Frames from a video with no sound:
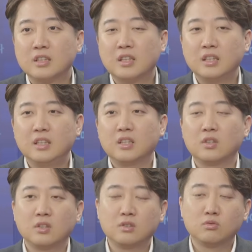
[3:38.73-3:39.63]
그러니까 음. 이게
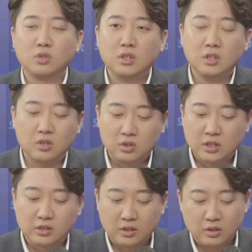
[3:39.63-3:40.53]
저는 우리
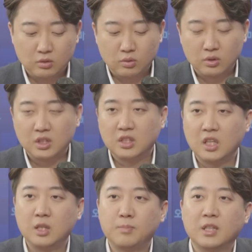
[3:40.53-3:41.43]
정치 있어가지고
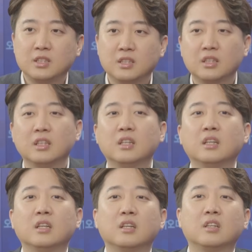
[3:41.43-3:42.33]
디테일이 빠진
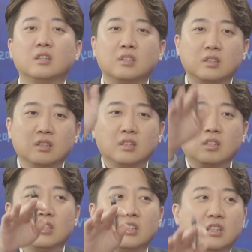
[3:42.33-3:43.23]
그런
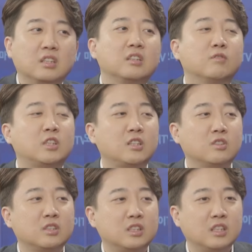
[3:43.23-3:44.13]
뭐 새
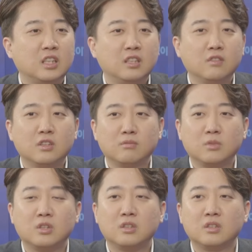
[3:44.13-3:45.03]
정치나 아니면은
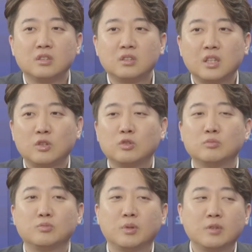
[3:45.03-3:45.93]
뭐 새로운
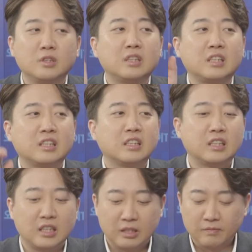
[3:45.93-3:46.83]
문법 이런
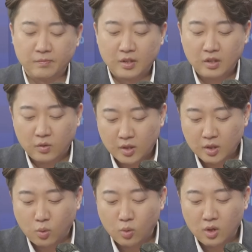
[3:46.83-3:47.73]
얘기가
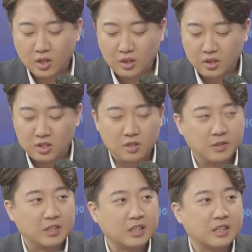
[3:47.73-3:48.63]
굉장히 공허하게 들린 지점이
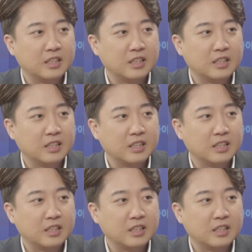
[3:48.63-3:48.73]
있다.